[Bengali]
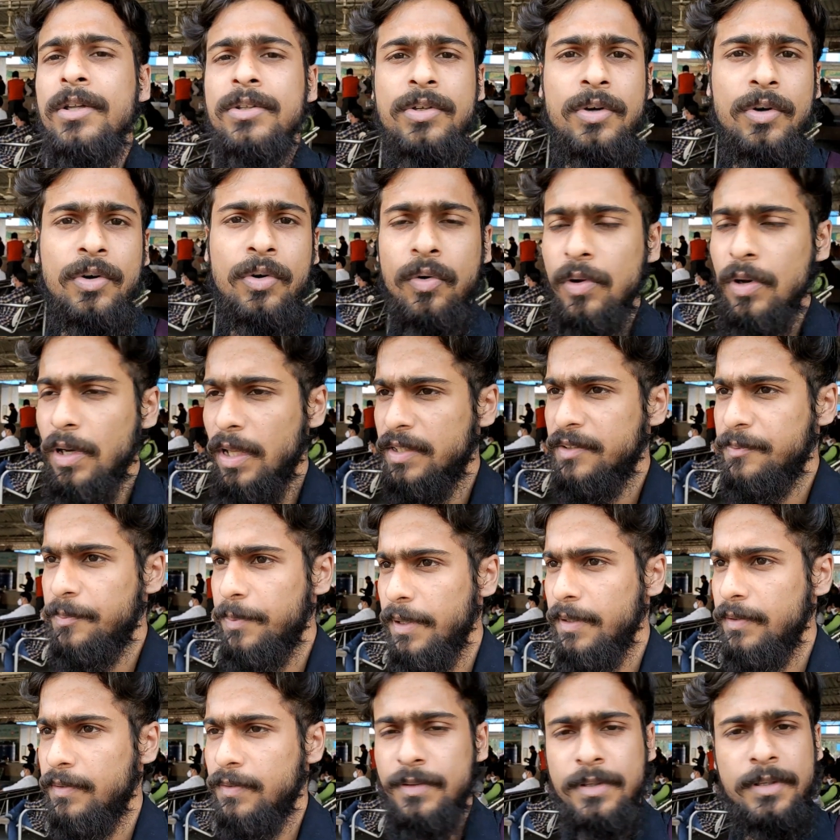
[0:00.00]
তো হুল
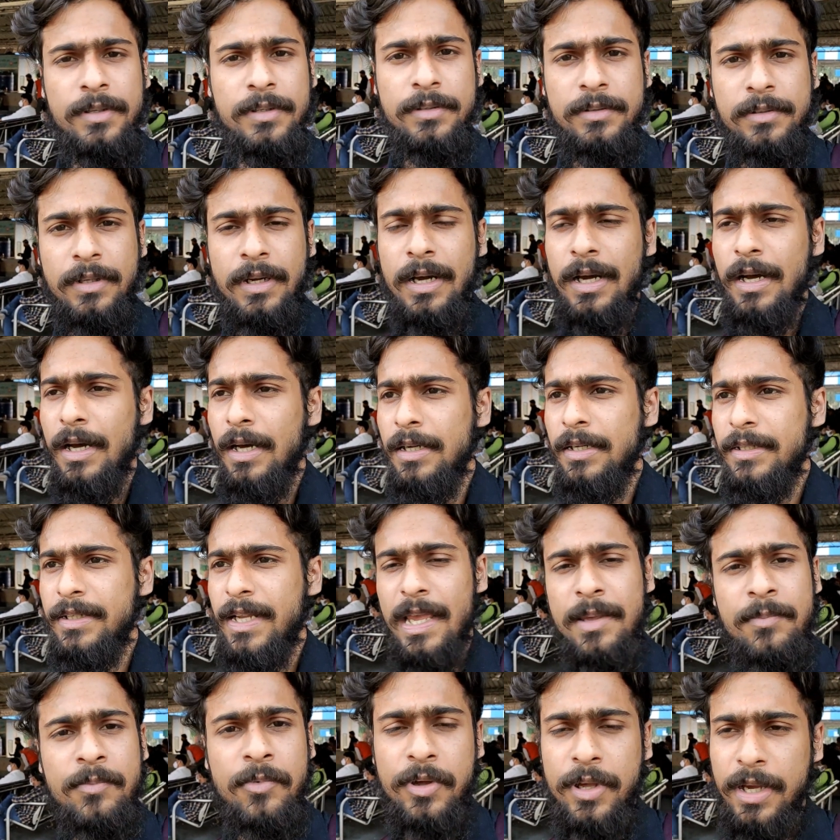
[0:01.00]
এক্সপ্রেস
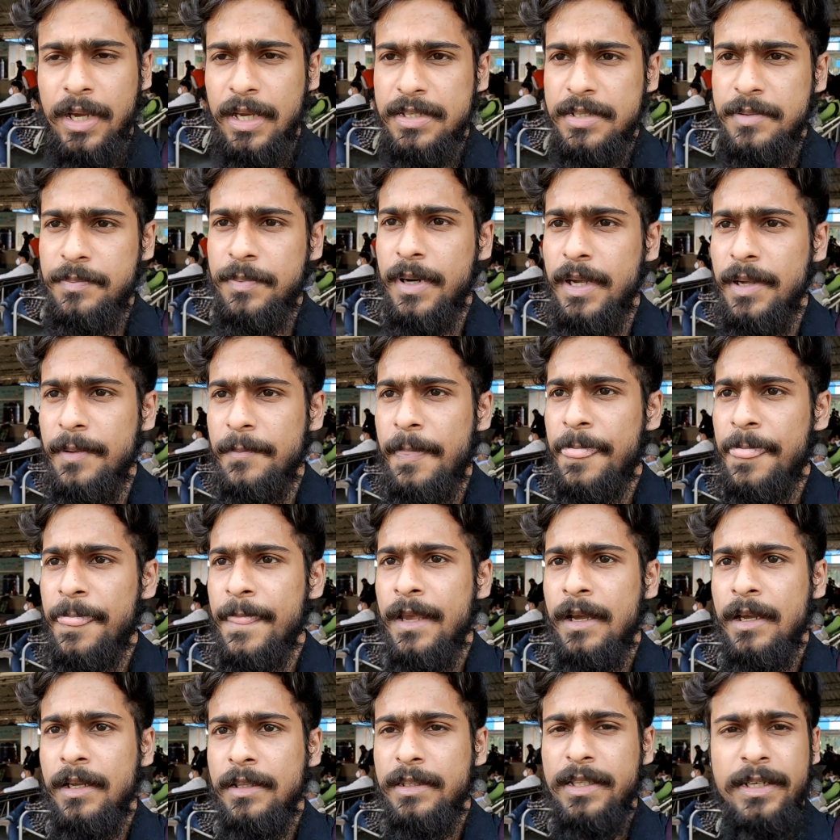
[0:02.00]
টাইম হয়ে গেছে প্রায়
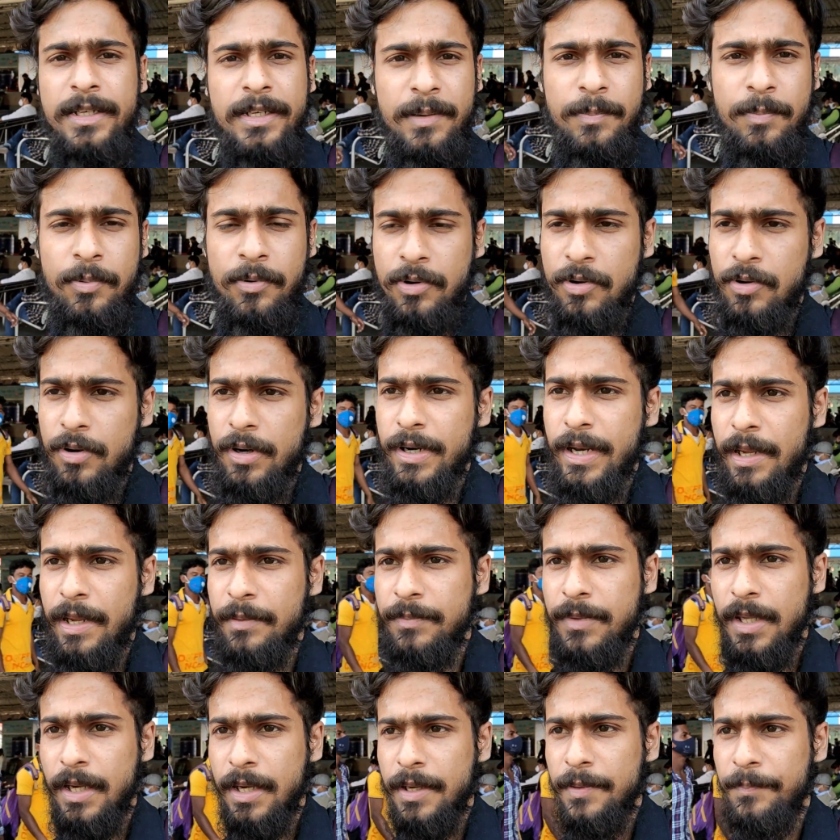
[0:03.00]
তিনটে পনেরোটা
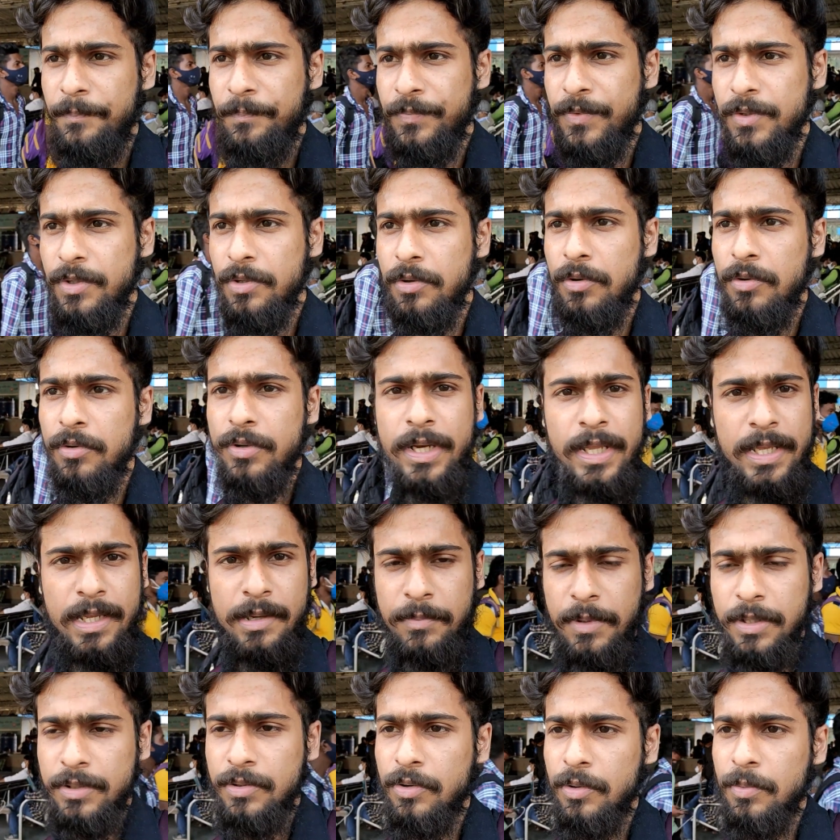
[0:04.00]
টাইম থাকে তো ওটাই
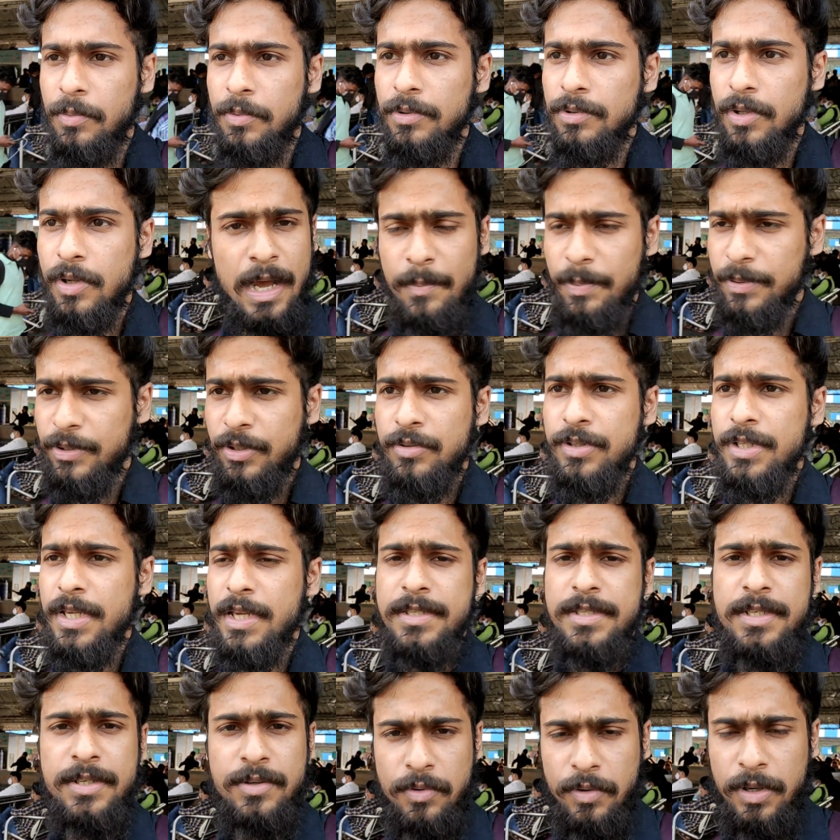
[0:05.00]
আমরা ধরবো আপাতত
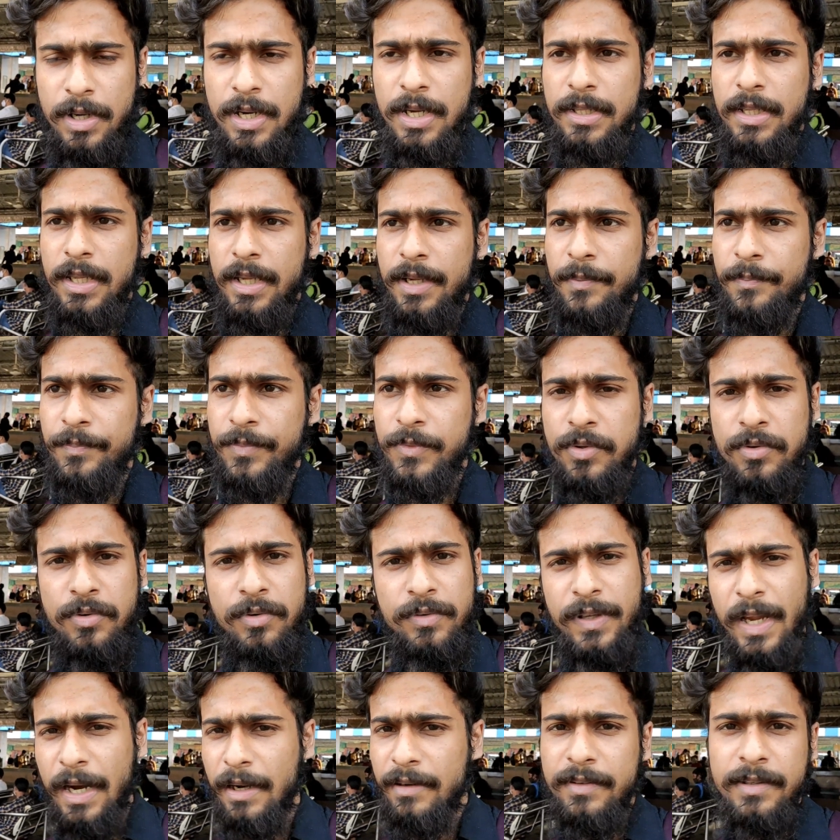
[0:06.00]
যাচ্ছি কলকাতায় তো
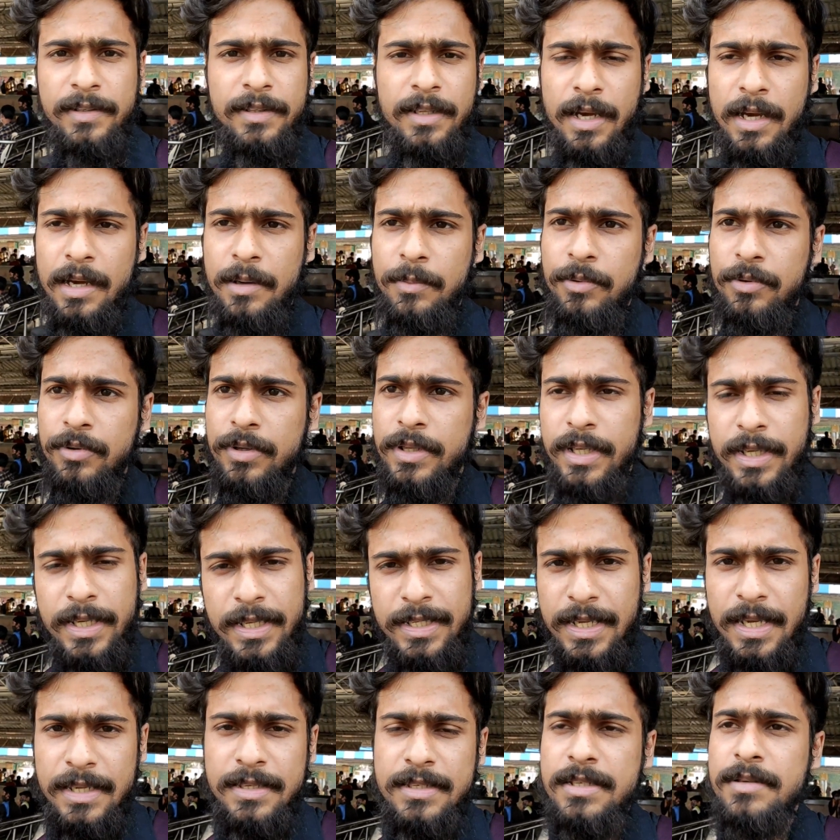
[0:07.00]
সাইট সিন দেখাবো কী
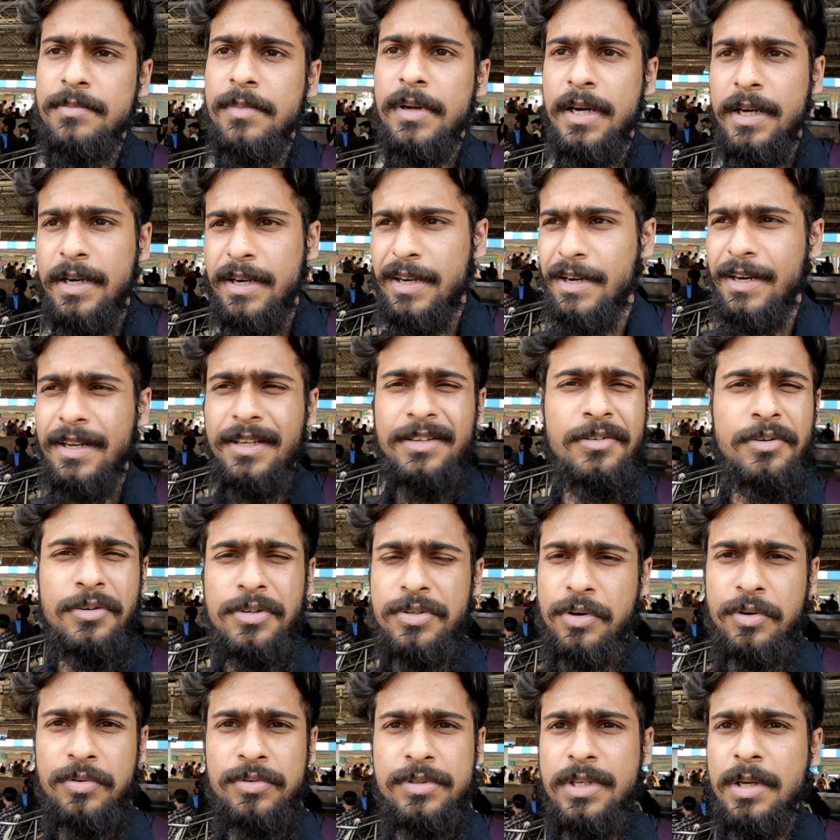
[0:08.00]
কী যাচ্ছি মানে ট্রেনে
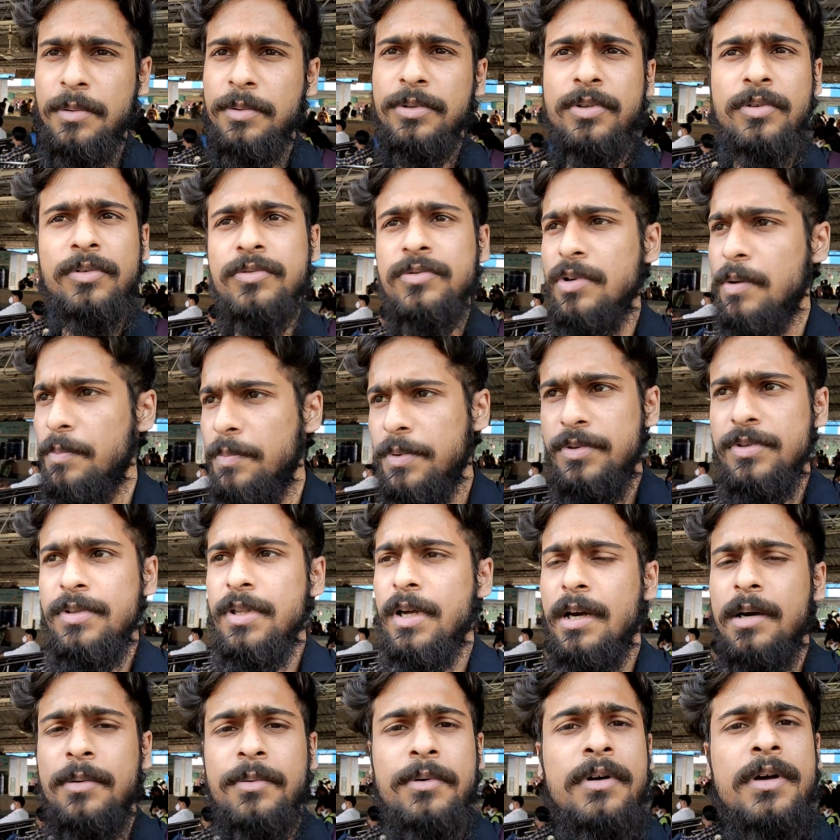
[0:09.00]
করে যখন যাবো তখন সব কিছু
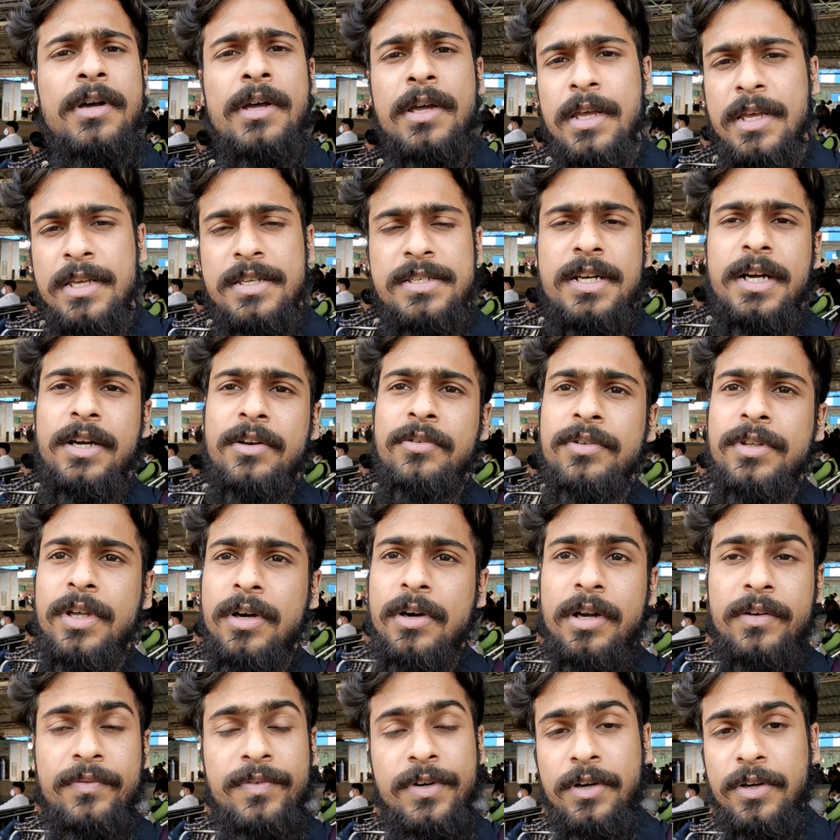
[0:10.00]
দেখাবো স্টেটুন
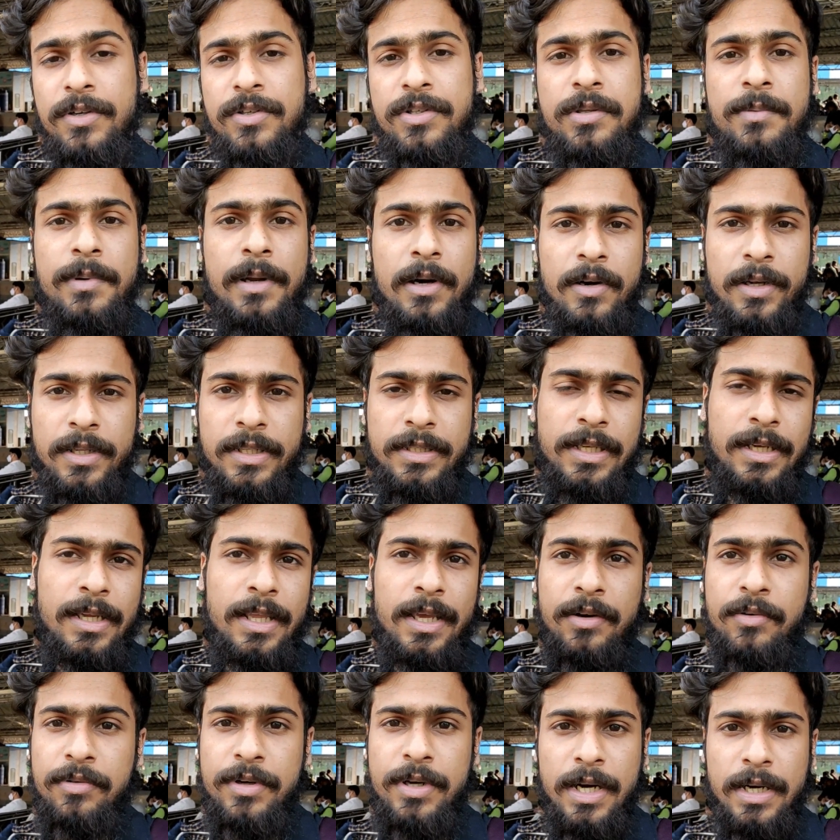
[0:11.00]
থাকার ভিডিও যদি ভালো লাগে থাকে
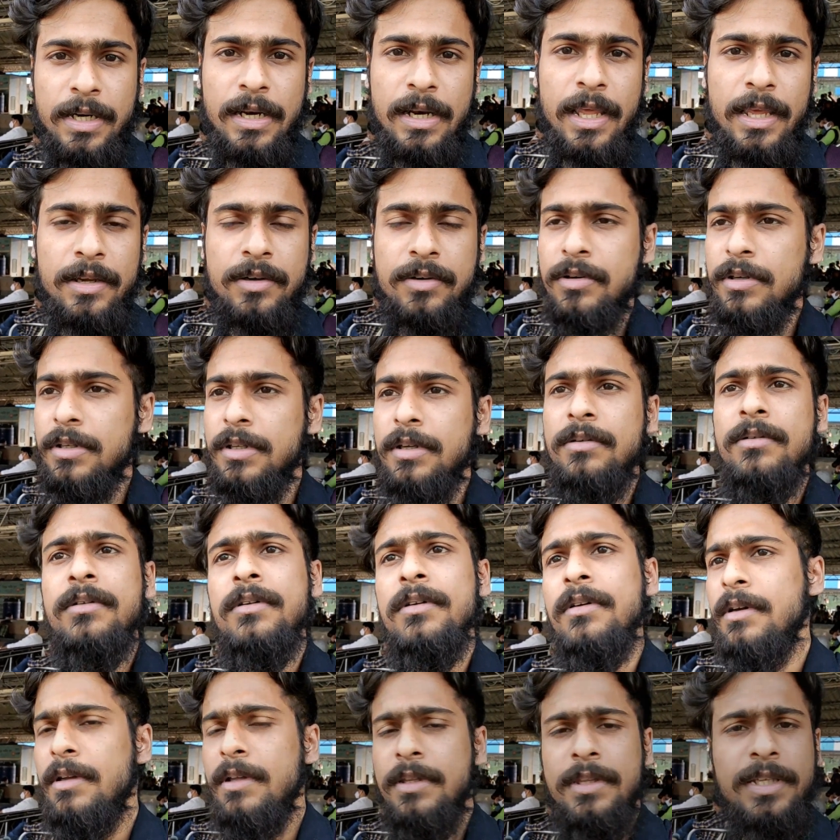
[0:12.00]
এক্ষুনি একটা লাইক করে দাও
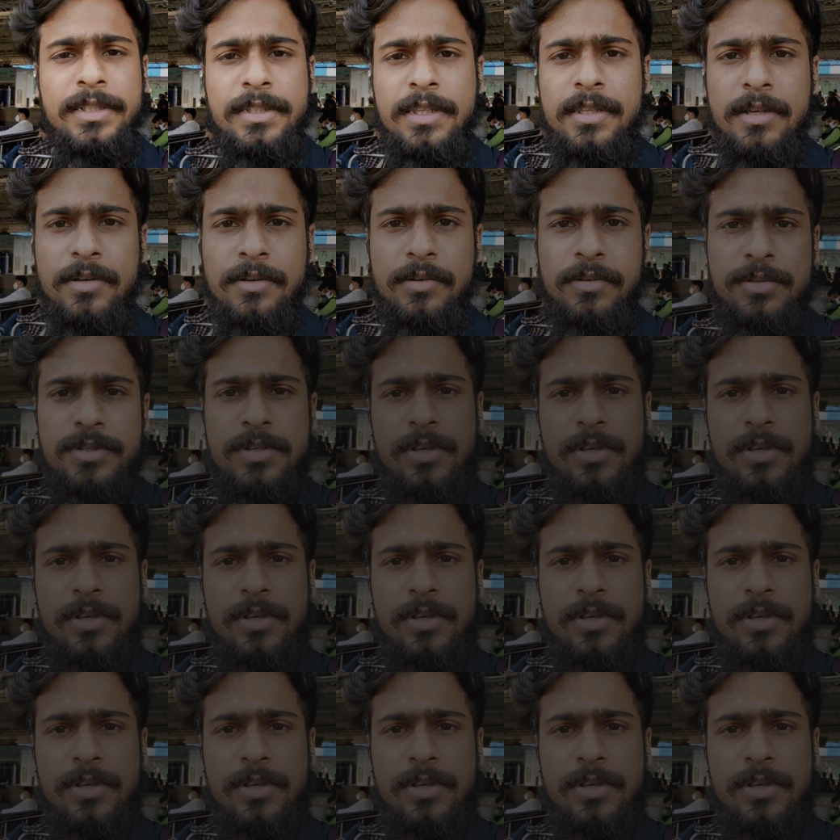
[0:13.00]
দেখতে থাকো